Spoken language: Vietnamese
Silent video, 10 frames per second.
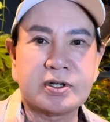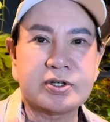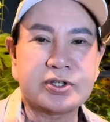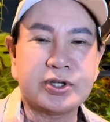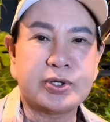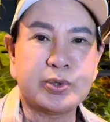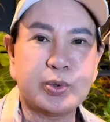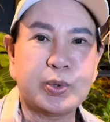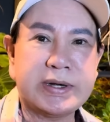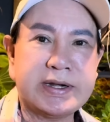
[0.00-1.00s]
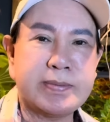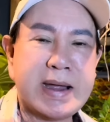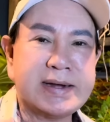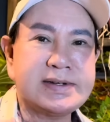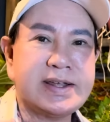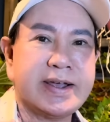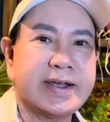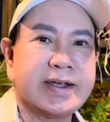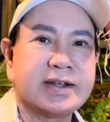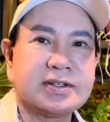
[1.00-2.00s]
ở chiều anh đi bán
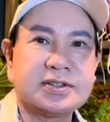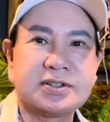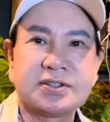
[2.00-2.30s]
về